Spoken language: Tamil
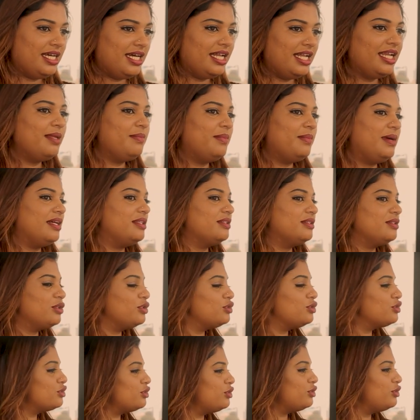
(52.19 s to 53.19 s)
கண்டிப்பாக அது
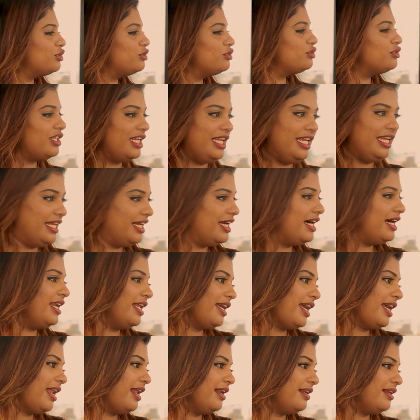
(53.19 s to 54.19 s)
கொஞ்சம்
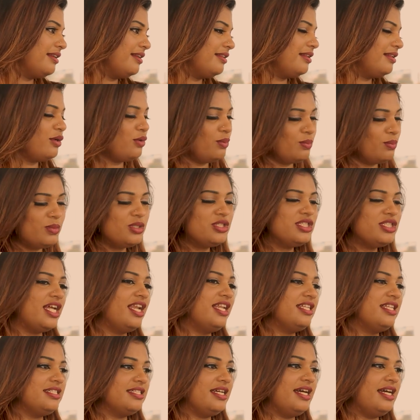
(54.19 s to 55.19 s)
த்ரில்லிங்கான கேரக்டர் தான் ரொம்ப
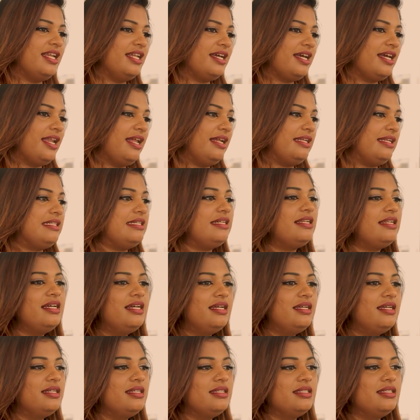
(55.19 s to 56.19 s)
சேலஞ்சிங்கான கேரக்டர்
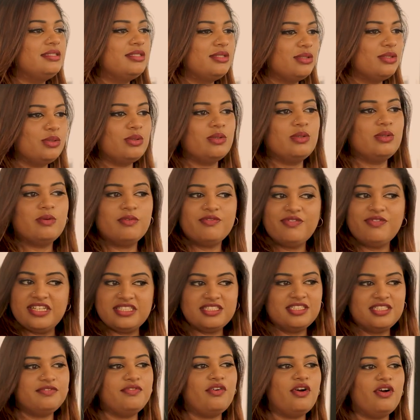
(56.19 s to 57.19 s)
ஸோ
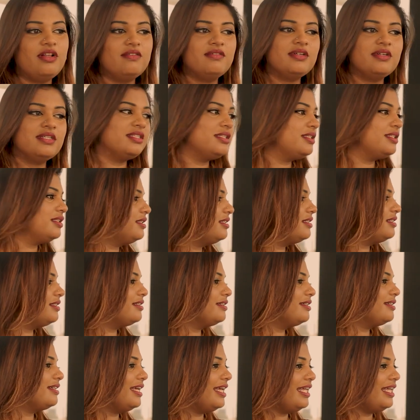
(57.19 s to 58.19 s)
ஃபர்ஸ்ட் ஆஃப் ஆல் வந்து
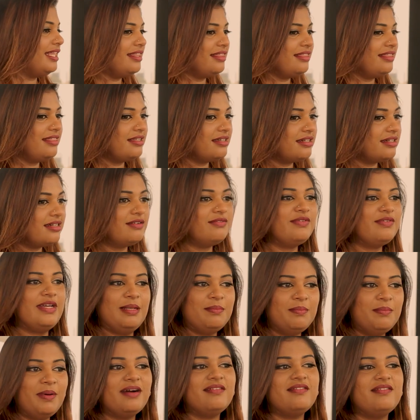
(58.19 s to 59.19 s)
இந்த
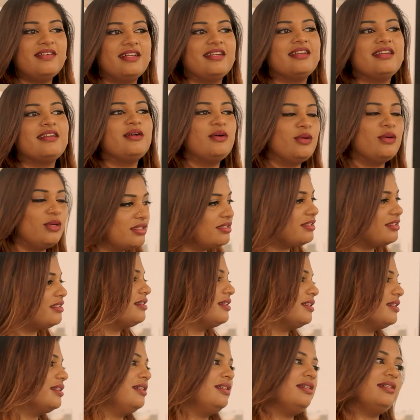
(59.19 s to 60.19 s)
வில் பவர்
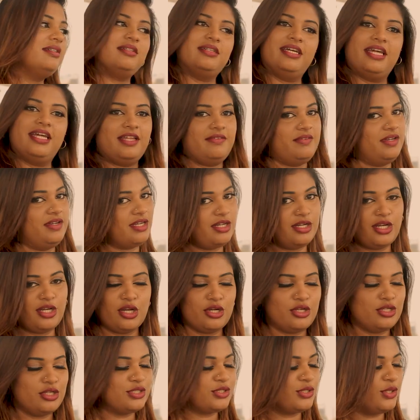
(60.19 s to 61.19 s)
கொடுத்ததுக்கு இறைவனுக்கு
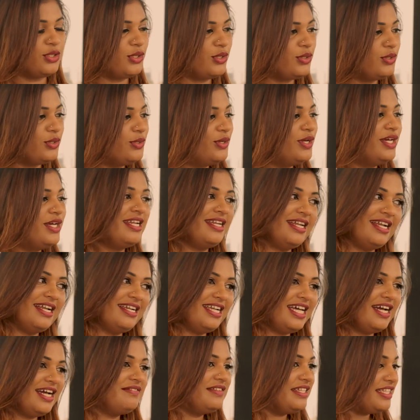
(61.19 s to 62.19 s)
நன்றி சொல்லணும்
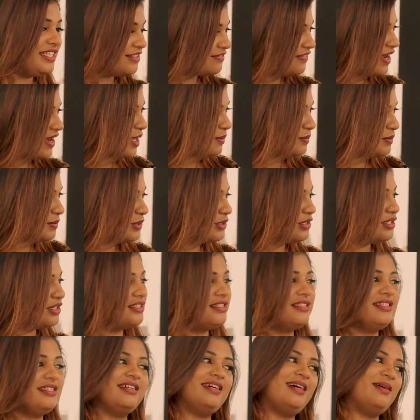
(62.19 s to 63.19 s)
ரெண்டாவது இந்த வாய்ப்பு
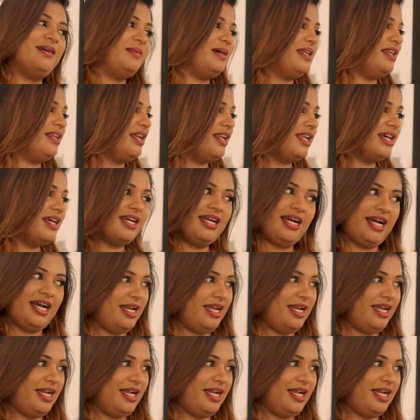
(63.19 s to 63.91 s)
கொடுத்த அவர் எனக்கு